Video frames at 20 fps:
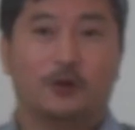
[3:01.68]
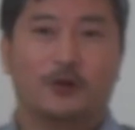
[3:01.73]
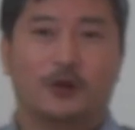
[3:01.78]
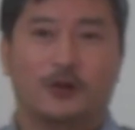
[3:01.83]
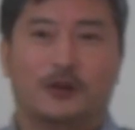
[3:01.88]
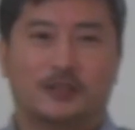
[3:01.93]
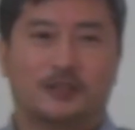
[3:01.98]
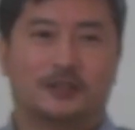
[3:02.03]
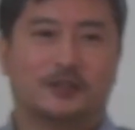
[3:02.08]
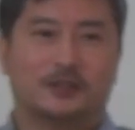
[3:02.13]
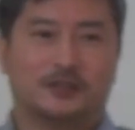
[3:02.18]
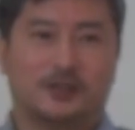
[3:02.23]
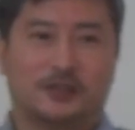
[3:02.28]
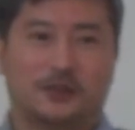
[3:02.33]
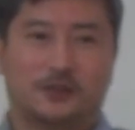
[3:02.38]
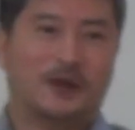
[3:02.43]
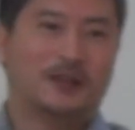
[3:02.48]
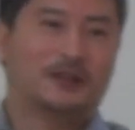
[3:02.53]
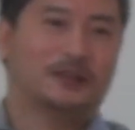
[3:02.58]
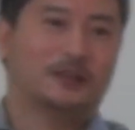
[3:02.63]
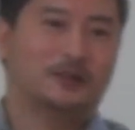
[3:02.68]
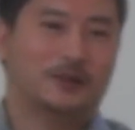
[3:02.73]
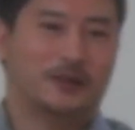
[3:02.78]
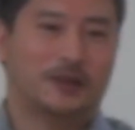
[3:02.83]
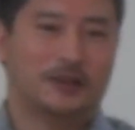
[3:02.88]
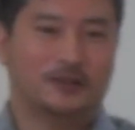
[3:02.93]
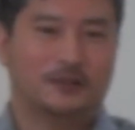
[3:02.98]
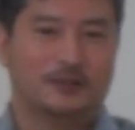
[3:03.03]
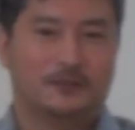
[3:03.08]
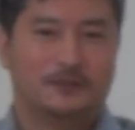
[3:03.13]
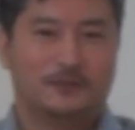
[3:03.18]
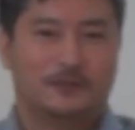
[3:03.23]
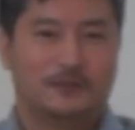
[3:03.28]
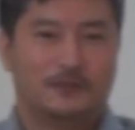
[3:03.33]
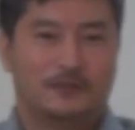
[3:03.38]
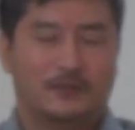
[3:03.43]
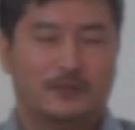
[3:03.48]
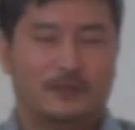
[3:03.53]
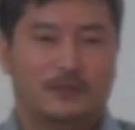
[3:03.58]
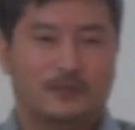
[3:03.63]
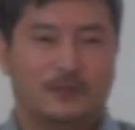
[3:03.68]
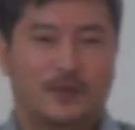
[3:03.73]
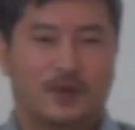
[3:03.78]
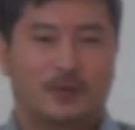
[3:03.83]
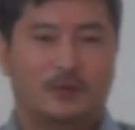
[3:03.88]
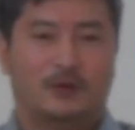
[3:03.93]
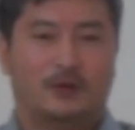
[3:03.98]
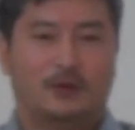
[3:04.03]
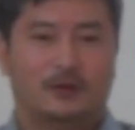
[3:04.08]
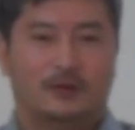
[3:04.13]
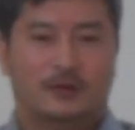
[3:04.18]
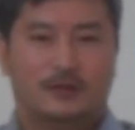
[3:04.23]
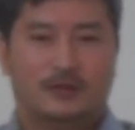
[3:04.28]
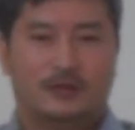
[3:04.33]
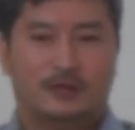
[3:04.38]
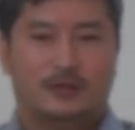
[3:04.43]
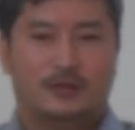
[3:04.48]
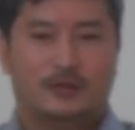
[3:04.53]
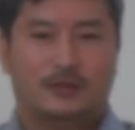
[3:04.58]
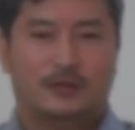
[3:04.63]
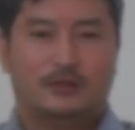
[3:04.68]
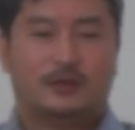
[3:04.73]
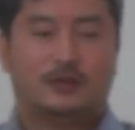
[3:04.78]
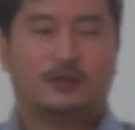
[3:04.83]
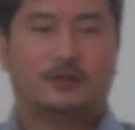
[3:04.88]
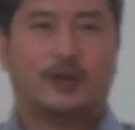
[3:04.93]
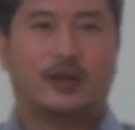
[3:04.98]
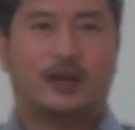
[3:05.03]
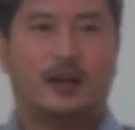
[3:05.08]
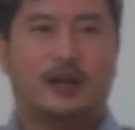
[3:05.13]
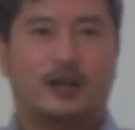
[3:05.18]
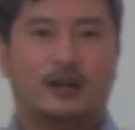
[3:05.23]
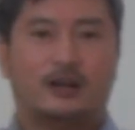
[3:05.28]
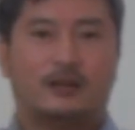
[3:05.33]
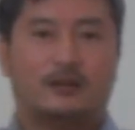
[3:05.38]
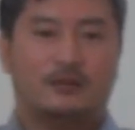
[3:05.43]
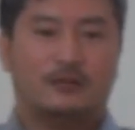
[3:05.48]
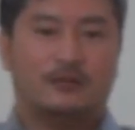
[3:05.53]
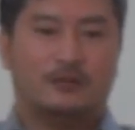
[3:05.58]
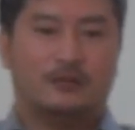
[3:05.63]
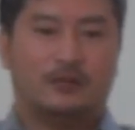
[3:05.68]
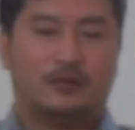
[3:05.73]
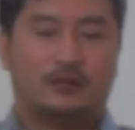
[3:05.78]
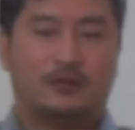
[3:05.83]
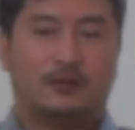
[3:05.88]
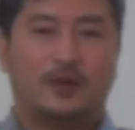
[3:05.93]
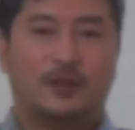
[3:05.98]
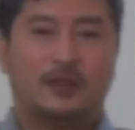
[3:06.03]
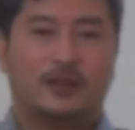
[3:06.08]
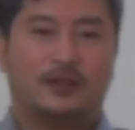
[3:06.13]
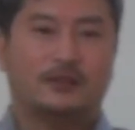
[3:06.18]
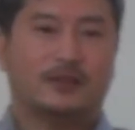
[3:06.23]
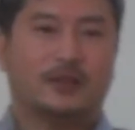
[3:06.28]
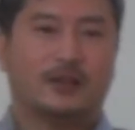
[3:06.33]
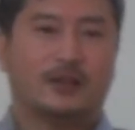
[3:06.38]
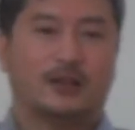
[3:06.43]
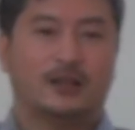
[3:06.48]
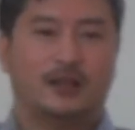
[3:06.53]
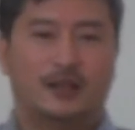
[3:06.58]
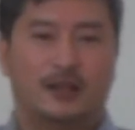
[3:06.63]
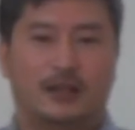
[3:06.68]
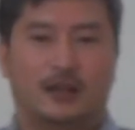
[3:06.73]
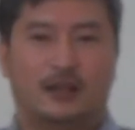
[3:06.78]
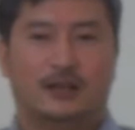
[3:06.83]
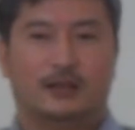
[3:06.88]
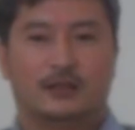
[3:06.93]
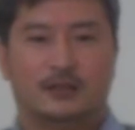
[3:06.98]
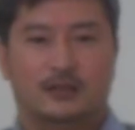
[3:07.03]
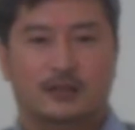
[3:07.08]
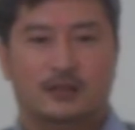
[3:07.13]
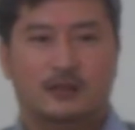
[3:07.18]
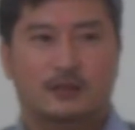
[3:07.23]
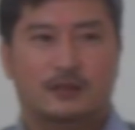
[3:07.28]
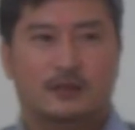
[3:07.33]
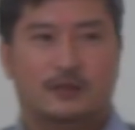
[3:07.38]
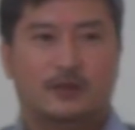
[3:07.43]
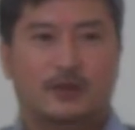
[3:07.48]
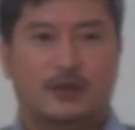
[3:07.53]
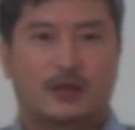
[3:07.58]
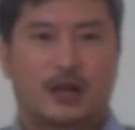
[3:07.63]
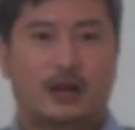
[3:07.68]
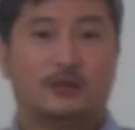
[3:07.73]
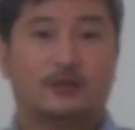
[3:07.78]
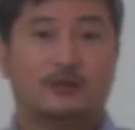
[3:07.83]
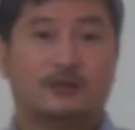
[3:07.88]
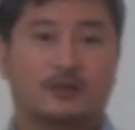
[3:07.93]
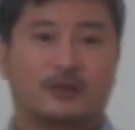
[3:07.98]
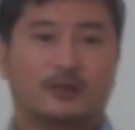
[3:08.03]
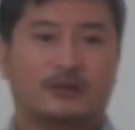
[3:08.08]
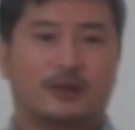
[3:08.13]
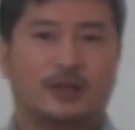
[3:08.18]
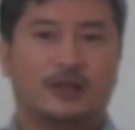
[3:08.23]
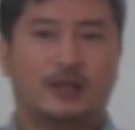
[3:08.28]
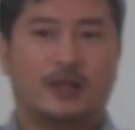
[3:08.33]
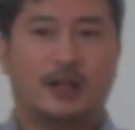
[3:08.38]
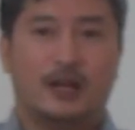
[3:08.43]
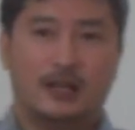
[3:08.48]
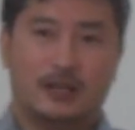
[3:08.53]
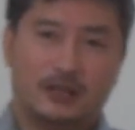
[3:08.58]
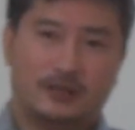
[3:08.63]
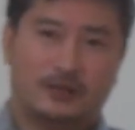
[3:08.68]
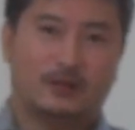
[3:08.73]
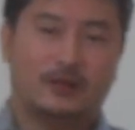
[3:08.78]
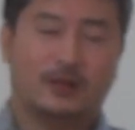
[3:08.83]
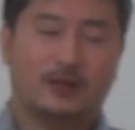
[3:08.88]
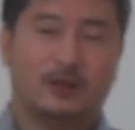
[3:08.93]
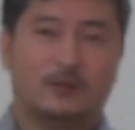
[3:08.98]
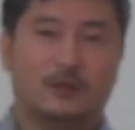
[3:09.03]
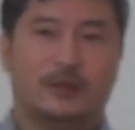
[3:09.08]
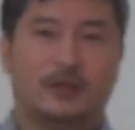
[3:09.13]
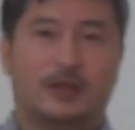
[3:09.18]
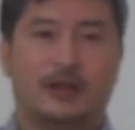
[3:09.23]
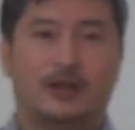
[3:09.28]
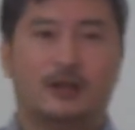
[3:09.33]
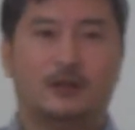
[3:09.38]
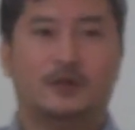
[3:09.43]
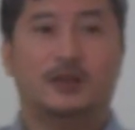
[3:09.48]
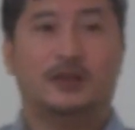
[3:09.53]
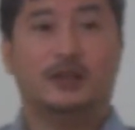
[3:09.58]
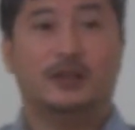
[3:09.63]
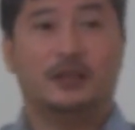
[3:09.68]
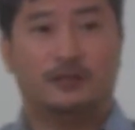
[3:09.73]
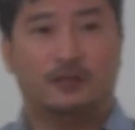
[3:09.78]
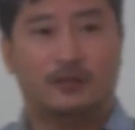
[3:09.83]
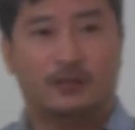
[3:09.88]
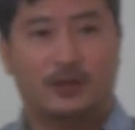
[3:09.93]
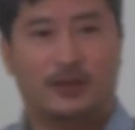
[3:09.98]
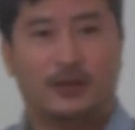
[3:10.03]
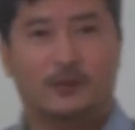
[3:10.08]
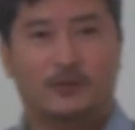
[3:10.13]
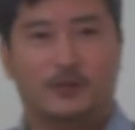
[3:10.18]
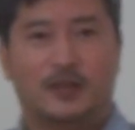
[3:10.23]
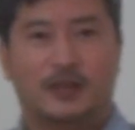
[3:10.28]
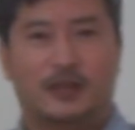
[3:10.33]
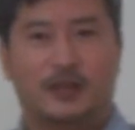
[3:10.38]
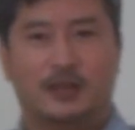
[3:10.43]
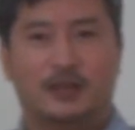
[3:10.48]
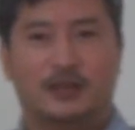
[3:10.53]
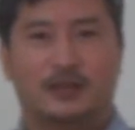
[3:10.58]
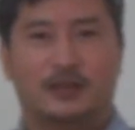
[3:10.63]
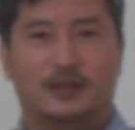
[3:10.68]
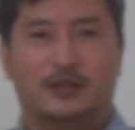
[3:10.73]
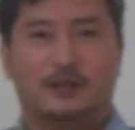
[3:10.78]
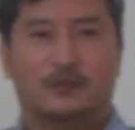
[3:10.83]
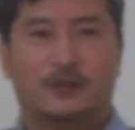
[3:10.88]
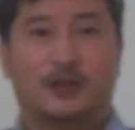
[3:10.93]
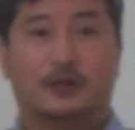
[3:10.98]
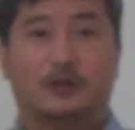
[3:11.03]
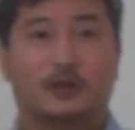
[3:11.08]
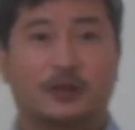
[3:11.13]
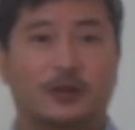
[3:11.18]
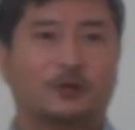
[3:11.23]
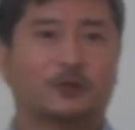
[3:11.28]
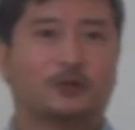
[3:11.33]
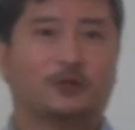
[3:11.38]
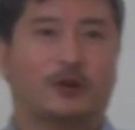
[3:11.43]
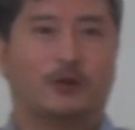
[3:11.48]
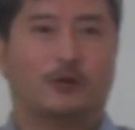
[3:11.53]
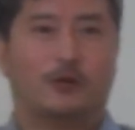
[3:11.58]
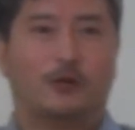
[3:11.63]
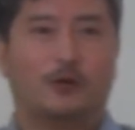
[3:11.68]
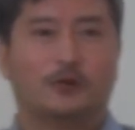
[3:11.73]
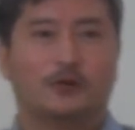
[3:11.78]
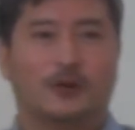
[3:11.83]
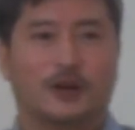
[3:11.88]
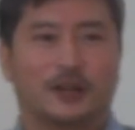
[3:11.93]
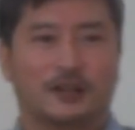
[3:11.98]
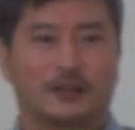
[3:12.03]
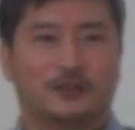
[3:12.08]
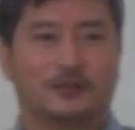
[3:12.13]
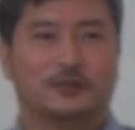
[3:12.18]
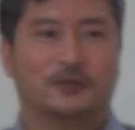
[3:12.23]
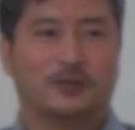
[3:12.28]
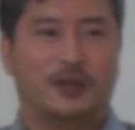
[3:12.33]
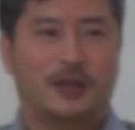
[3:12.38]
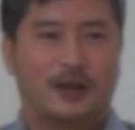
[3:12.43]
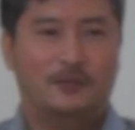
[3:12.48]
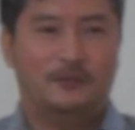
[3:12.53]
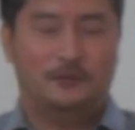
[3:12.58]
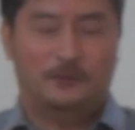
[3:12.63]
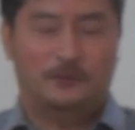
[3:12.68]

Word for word: ルは私たちは決まってるわけですでもその計画を進めていく中である時は左にそれてみたり右にそれてみたりまいろんなことが起こるわけですよね、